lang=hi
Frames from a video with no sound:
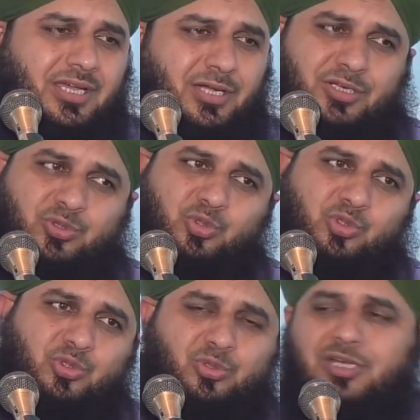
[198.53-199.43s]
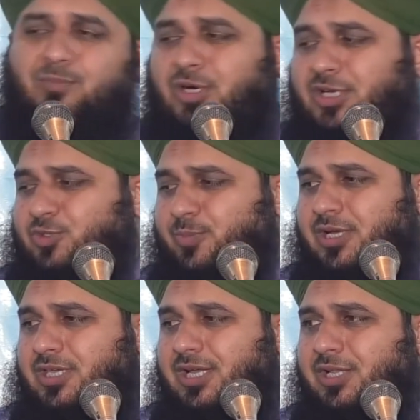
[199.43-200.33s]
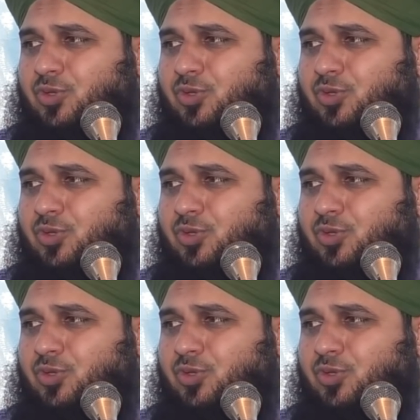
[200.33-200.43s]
अगर दूसरों का मुआसबा किया